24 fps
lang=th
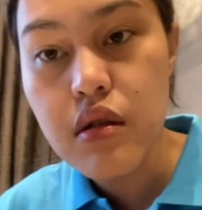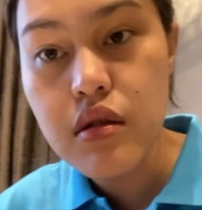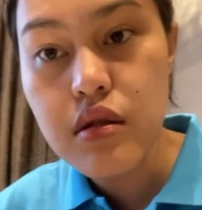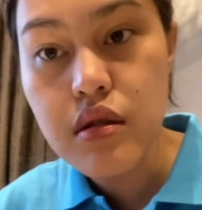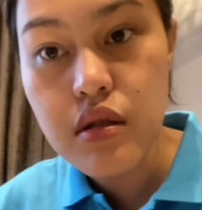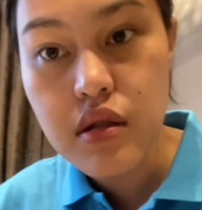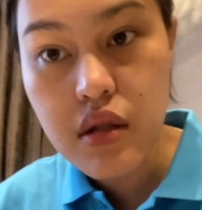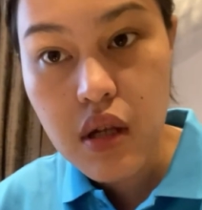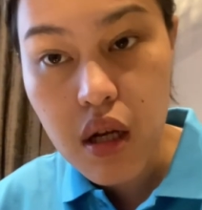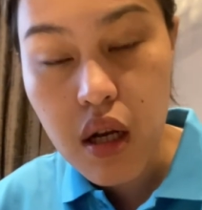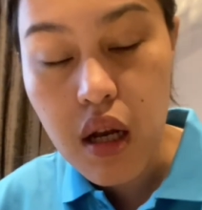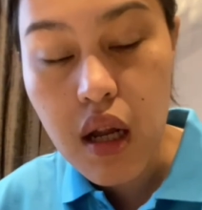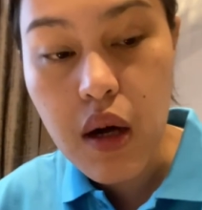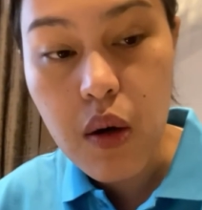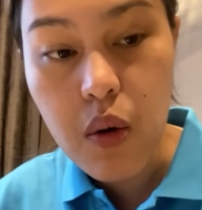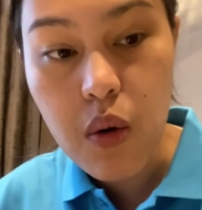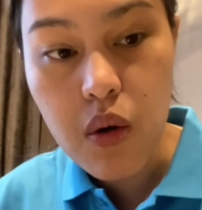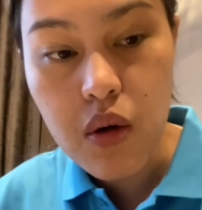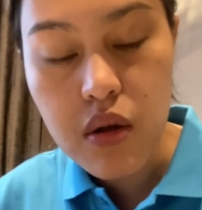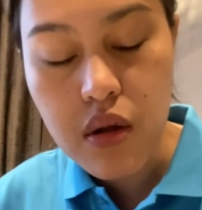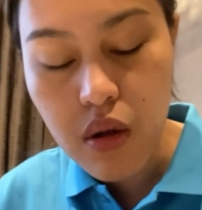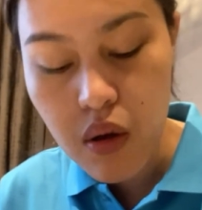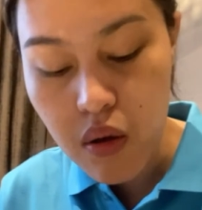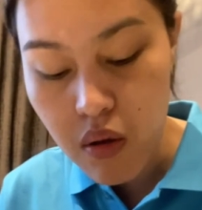เสร็จเราก็
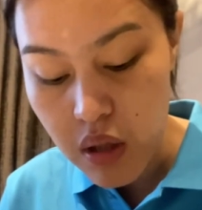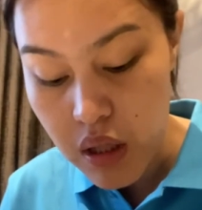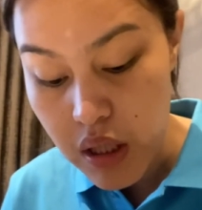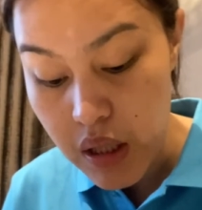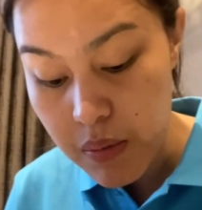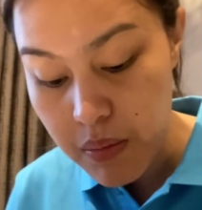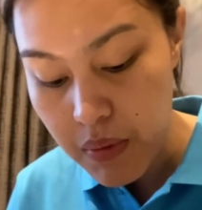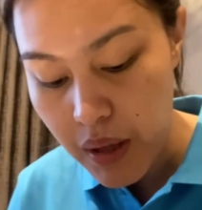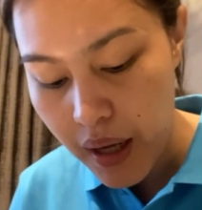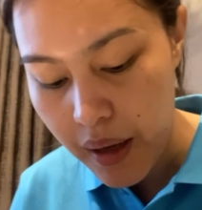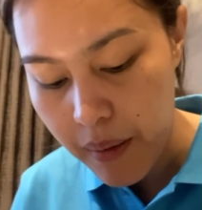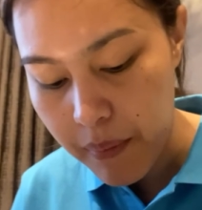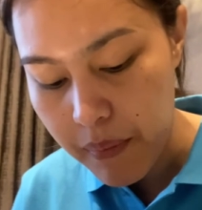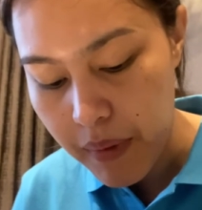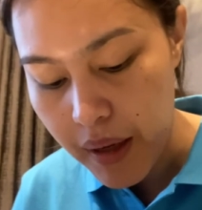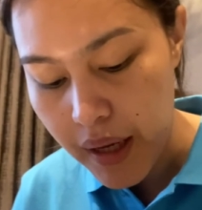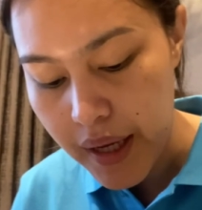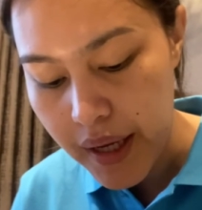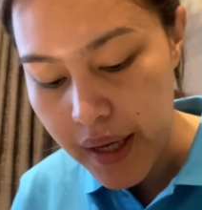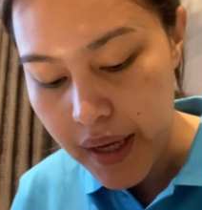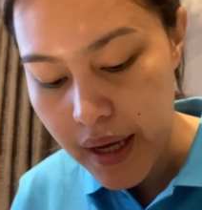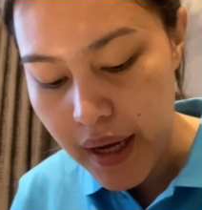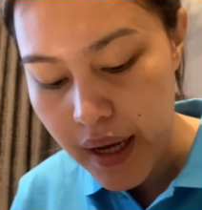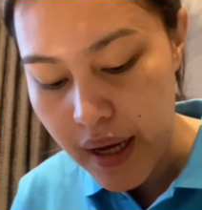ต้องรีบทำรา
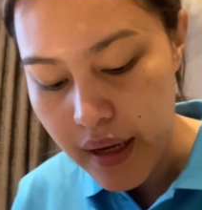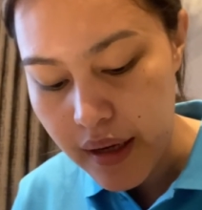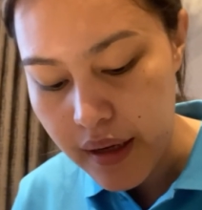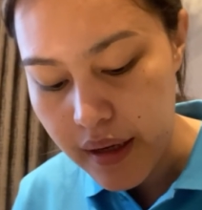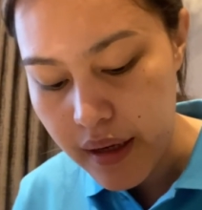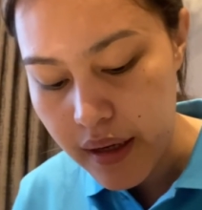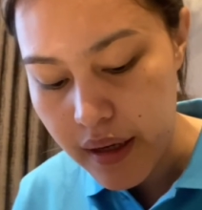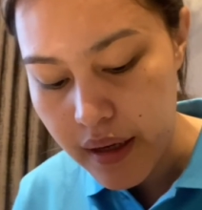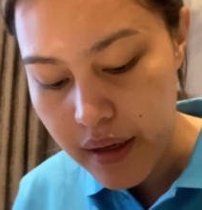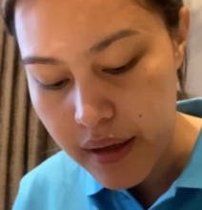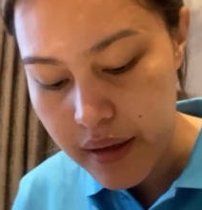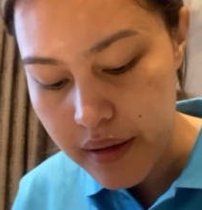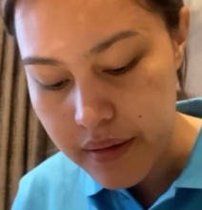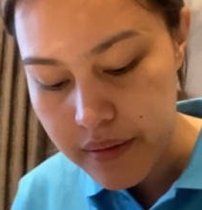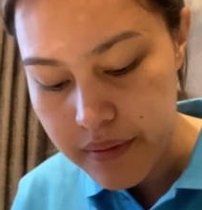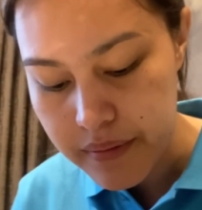ยงานนะคะ